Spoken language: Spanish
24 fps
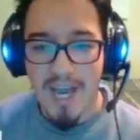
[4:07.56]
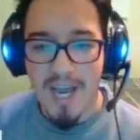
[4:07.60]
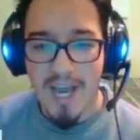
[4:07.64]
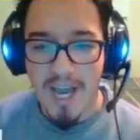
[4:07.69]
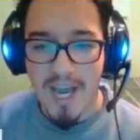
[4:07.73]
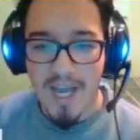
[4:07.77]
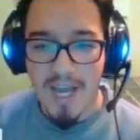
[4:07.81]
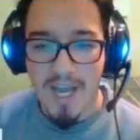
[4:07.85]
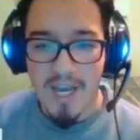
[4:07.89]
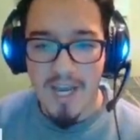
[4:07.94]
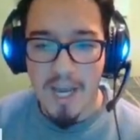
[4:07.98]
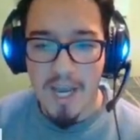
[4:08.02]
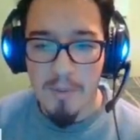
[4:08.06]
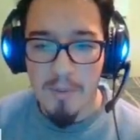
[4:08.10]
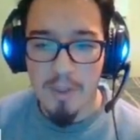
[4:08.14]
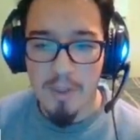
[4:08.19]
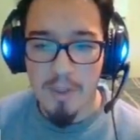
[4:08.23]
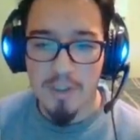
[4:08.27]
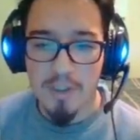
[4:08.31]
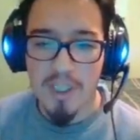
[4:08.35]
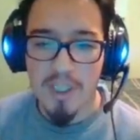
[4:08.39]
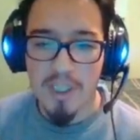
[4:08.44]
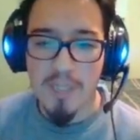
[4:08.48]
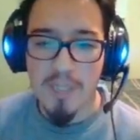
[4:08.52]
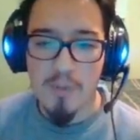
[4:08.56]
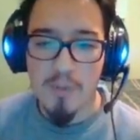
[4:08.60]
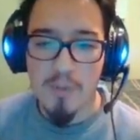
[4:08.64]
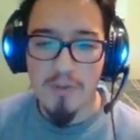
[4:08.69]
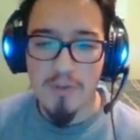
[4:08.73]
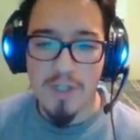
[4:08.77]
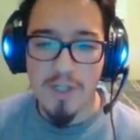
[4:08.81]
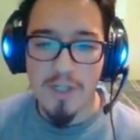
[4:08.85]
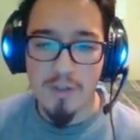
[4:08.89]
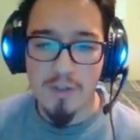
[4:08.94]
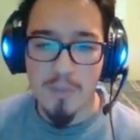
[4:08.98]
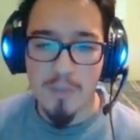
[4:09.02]
Amigo, tiene muy buena
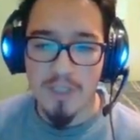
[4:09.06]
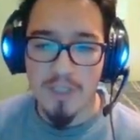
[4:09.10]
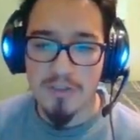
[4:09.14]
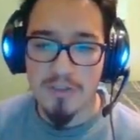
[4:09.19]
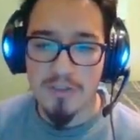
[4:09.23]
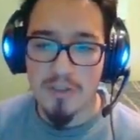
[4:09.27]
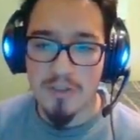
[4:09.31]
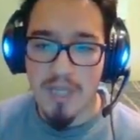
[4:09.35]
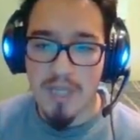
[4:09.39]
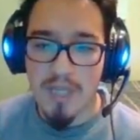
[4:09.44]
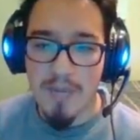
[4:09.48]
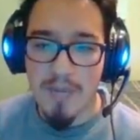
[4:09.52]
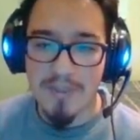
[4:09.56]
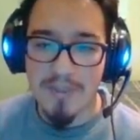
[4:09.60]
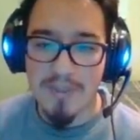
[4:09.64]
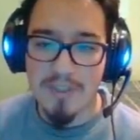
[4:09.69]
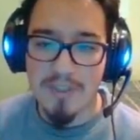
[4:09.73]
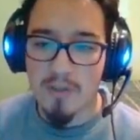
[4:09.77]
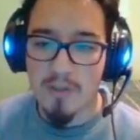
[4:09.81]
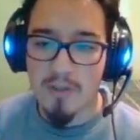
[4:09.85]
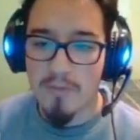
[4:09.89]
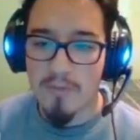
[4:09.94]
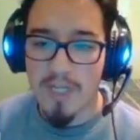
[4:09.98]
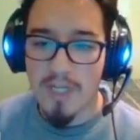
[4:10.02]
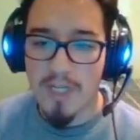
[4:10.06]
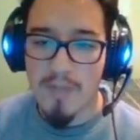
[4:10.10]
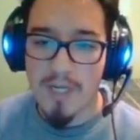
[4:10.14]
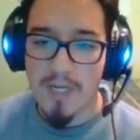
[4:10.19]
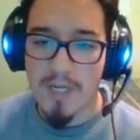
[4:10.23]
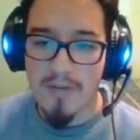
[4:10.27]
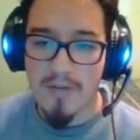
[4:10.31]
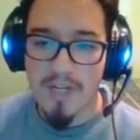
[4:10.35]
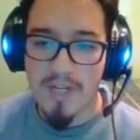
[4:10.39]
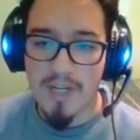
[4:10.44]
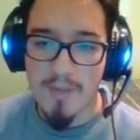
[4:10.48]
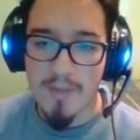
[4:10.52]
combinación. Ha pasado. Venga para acá,
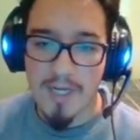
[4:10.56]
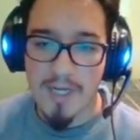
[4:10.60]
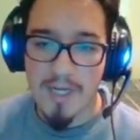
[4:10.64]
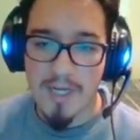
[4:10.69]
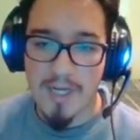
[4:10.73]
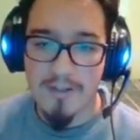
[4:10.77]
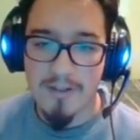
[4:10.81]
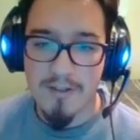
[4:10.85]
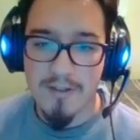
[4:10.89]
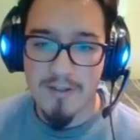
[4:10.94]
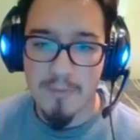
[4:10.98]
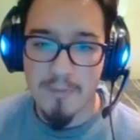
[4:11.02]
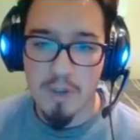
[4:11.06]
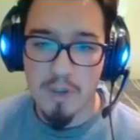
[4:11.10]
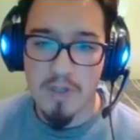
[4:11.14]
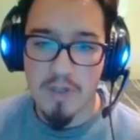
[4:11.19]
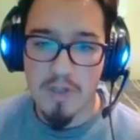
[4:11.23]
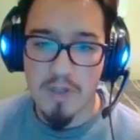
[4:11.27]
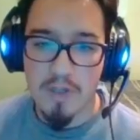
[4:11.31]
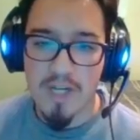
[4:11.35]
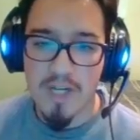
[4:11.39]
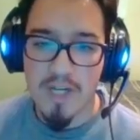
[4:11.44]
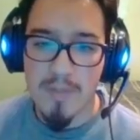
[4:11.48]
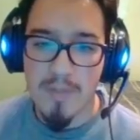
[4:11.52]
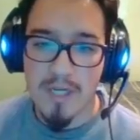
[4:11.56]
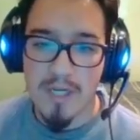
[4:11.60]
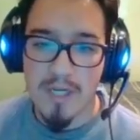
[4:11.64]
venga para acá. Brother, venga para acá.